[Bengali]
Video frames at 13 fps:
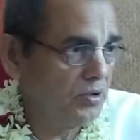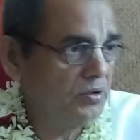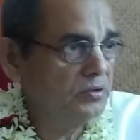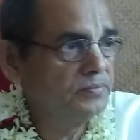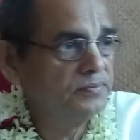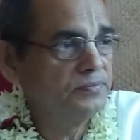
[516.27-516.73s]

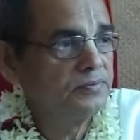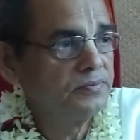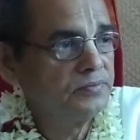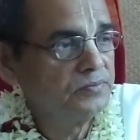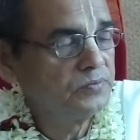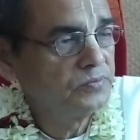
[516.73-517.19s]
হলো
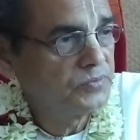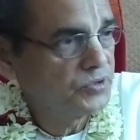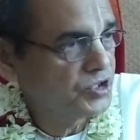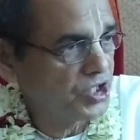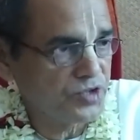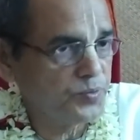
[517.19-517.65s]

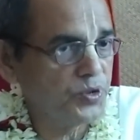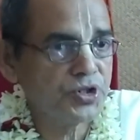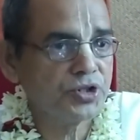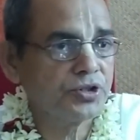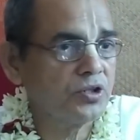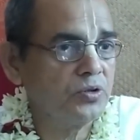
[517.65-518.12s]
শেষ
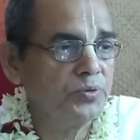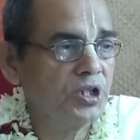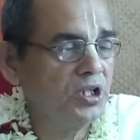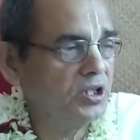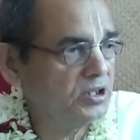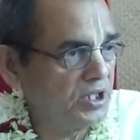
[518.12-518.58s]
বয়সে তার
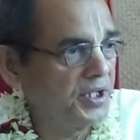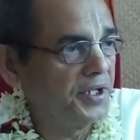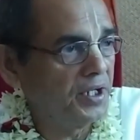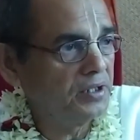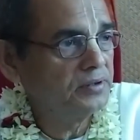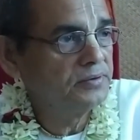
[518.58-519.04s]
কবিতা লিখতেন
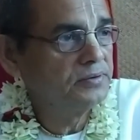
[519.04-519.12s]
না